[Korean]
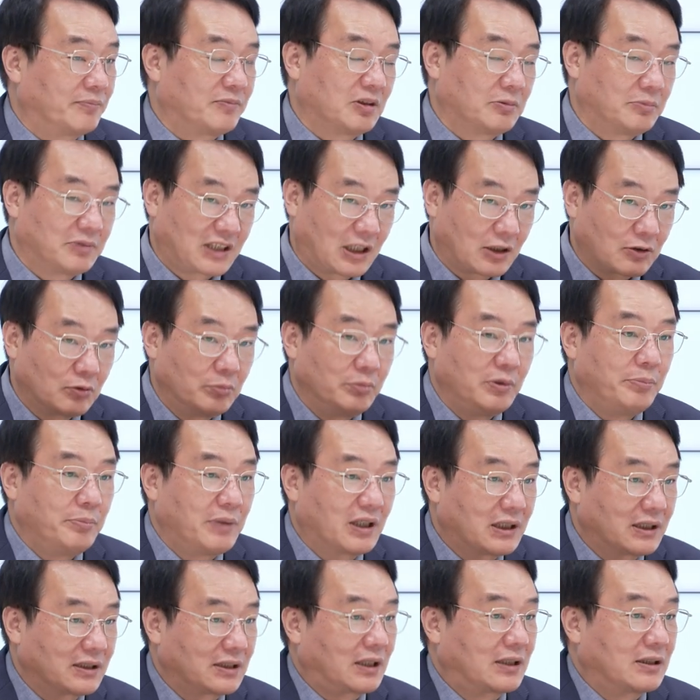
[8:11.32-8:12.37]
좀 자꾸
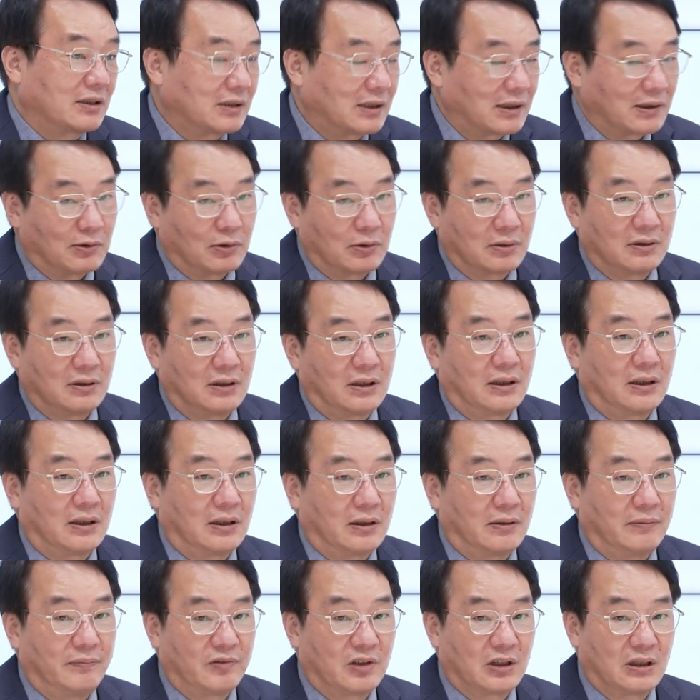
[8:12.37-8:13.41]
민망한 단어가 나오는데
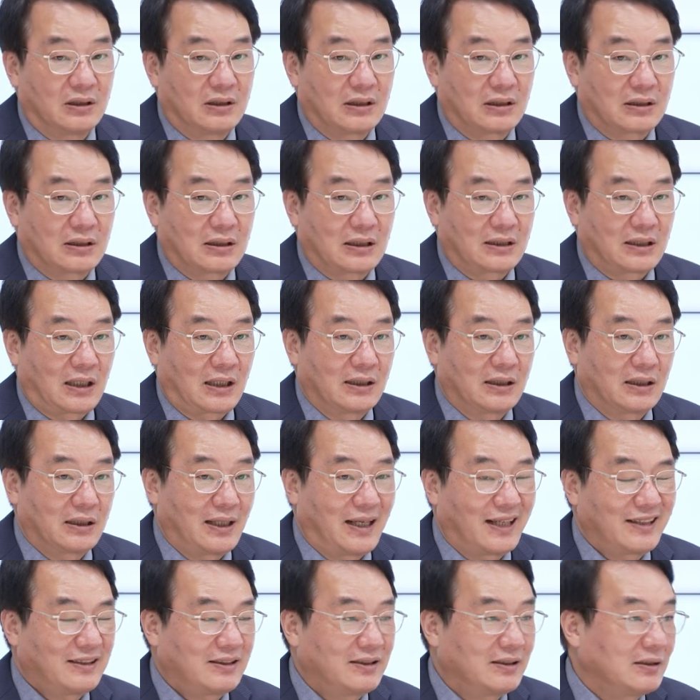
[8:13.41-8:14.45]
네. 이거 상당히
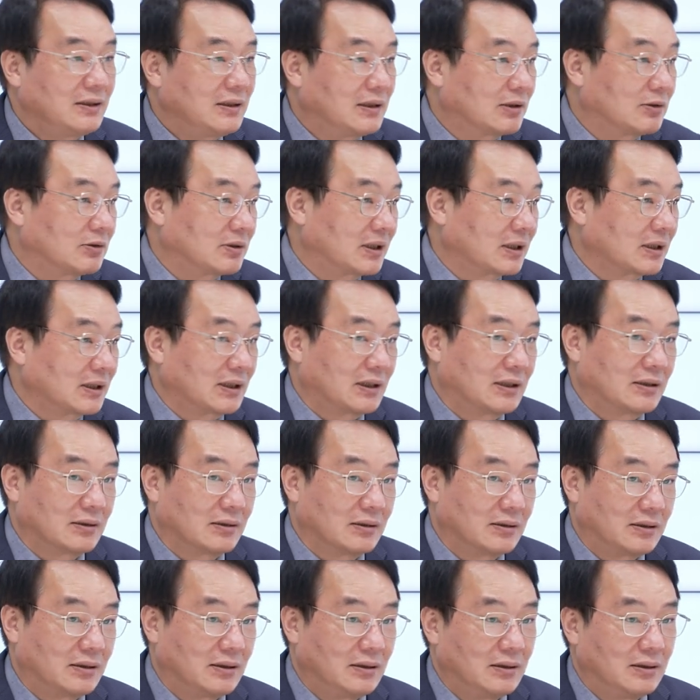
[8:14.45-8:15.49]
악성이라고 생각하는
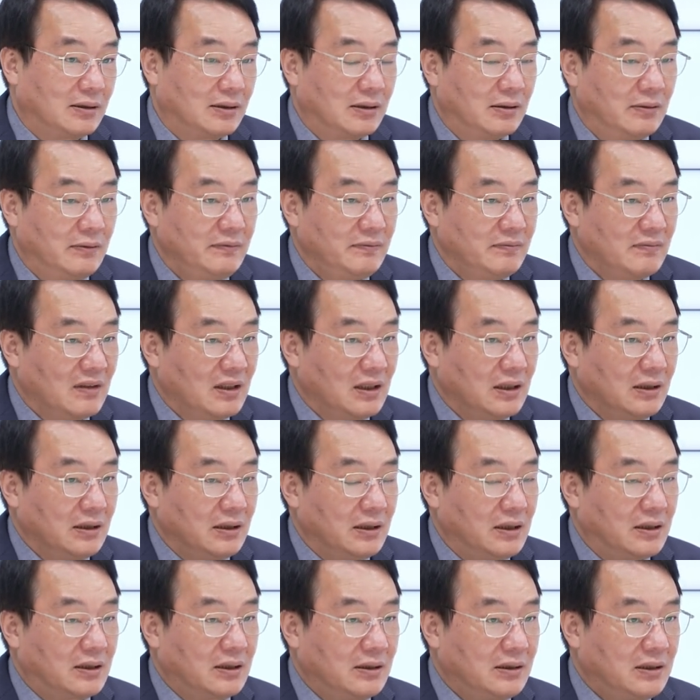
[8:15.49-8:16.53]
것이 2 0
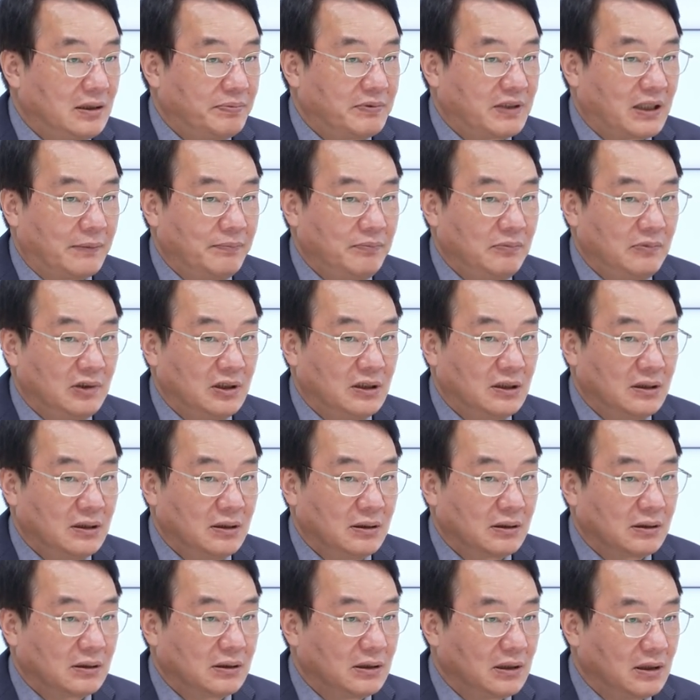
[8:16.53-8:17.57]
1 3년이면
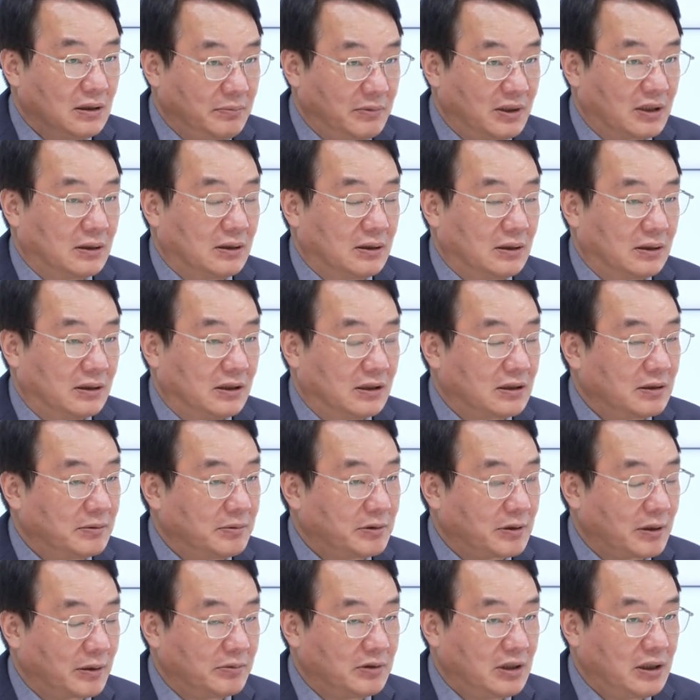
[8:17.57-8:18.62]

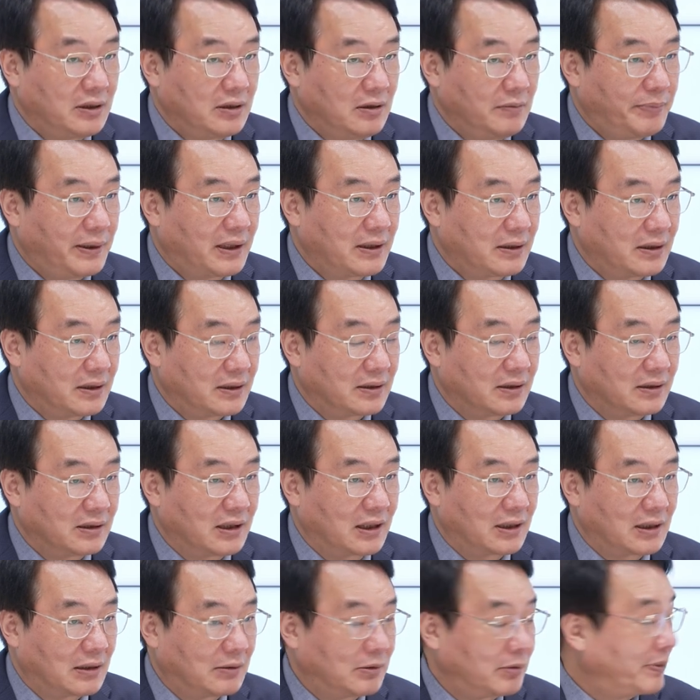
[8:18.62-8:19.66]
2013년 7월 8일에
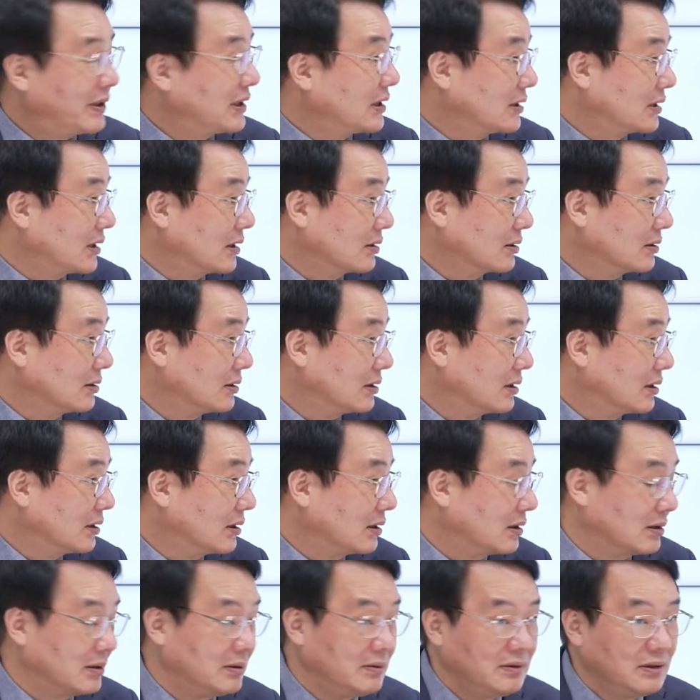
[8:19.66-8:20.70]
성상납을 받았다는 건데
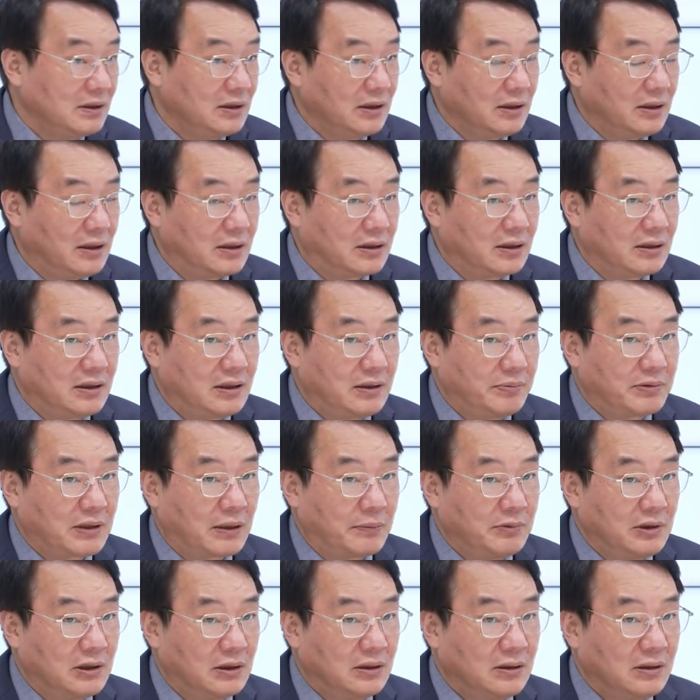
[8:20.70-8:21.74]
네.
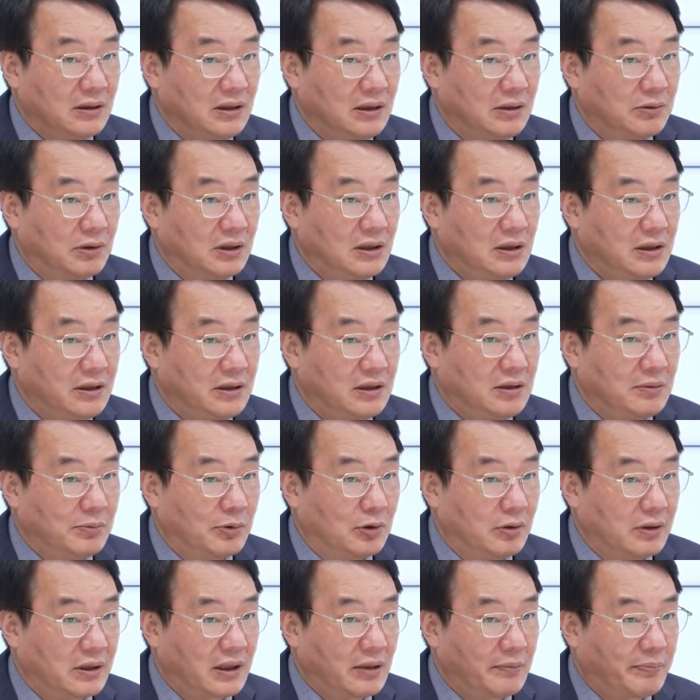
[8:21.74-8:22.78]
2013년 2월
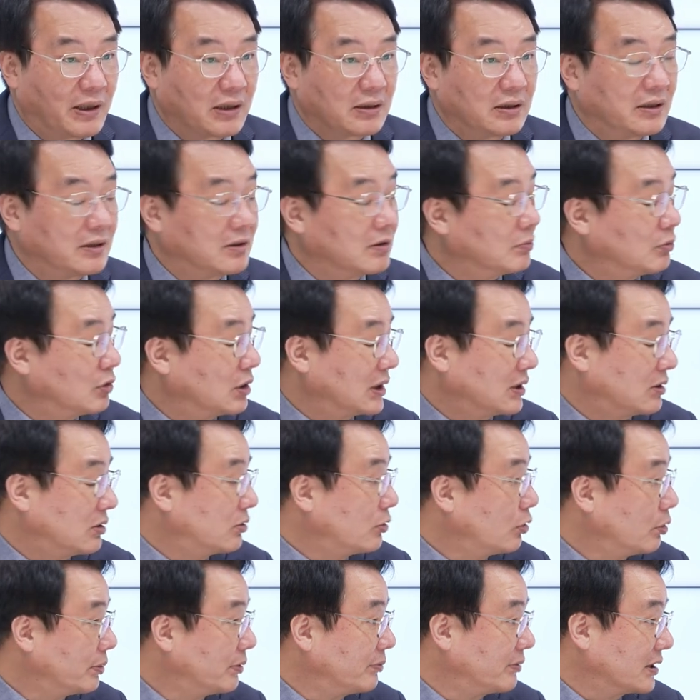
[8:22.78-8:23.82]
25일에 박근혜 정부가
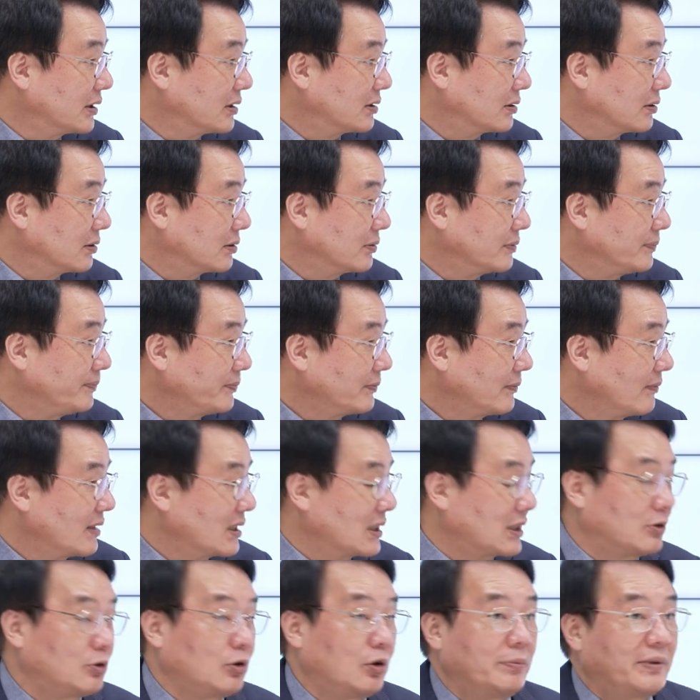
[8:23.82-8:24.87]
출범을 했어요. 네.
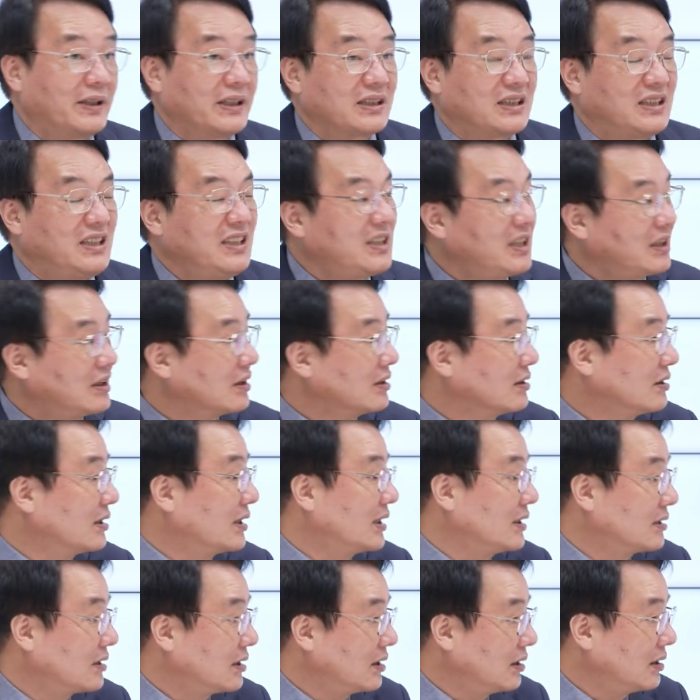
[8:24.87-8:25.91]
그러니까 초반에 기세
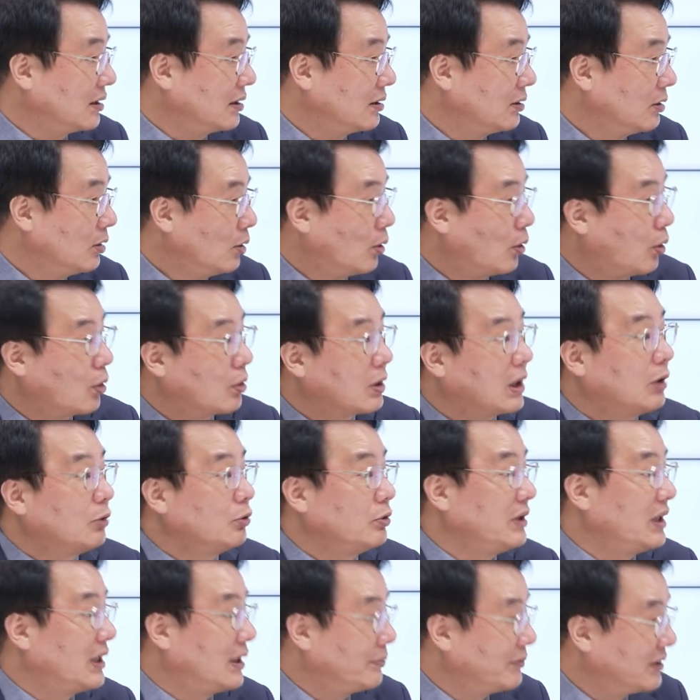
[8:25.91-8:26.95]
등등할 때 예.
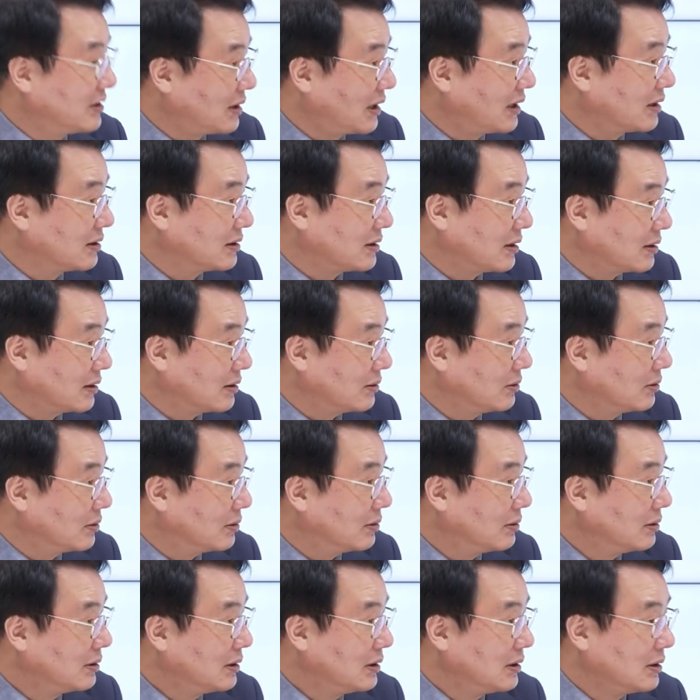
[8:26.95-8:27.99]
호가호위하면서 한 거잖아요.
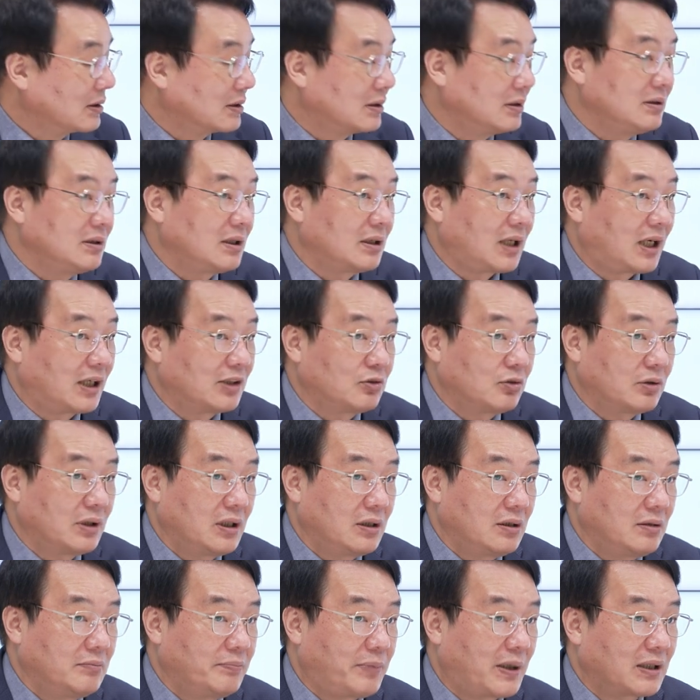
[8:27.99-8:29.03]
예. 그런데
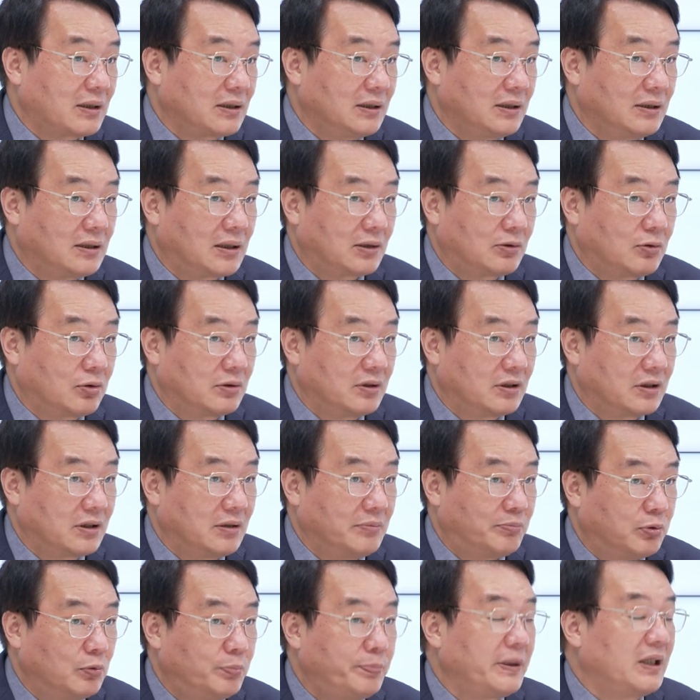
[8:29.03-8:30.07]
나중에는 박근혜 대통령이
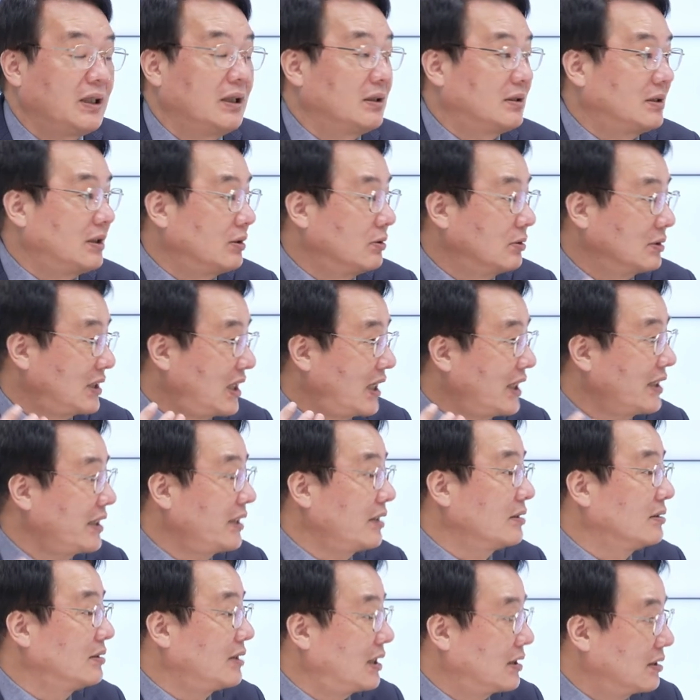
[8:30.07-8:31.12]
부패했다고
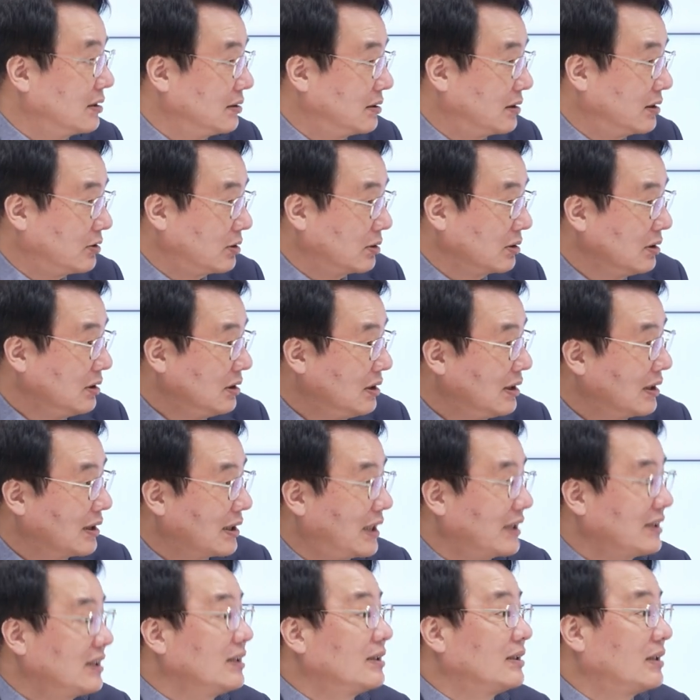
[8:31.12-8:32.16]
탄핵을 하는데
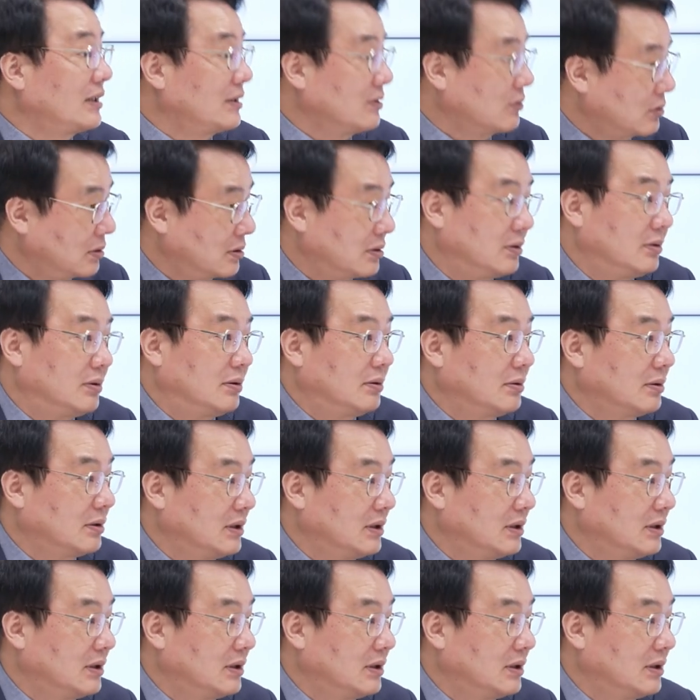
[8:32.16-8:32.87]
같이 어, 다녔거든요. 예, 예.